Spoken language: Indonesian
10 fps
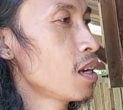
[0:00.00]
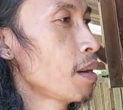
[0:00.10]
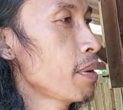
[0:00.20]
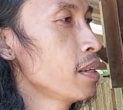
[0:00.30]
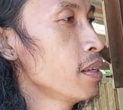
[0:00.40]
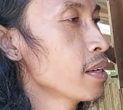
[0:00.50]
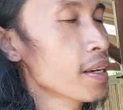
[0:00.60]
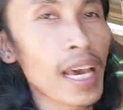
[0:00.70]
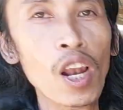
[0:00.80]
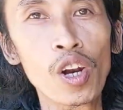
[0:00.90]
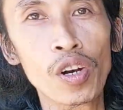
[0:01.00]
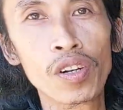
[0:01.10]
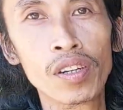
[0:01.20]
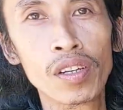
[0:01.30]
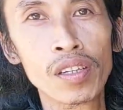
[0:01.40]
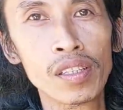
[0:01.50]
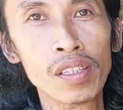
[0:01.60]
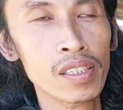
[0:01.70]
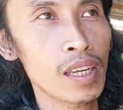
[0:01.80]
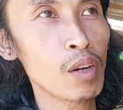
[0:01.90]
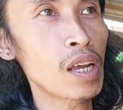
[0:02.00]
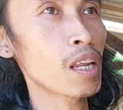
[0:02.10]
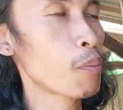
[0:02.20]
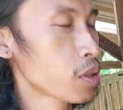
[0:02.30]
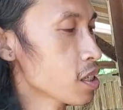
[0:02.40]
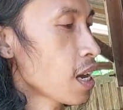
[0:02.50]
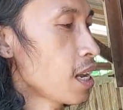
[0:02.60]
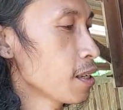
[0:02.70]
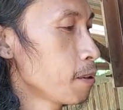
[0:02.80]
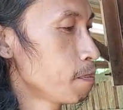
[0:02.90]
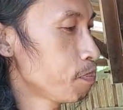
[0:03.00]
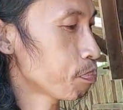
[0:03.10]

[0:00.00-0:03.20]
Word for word: apa ini kelor jadi udah terbukti sekali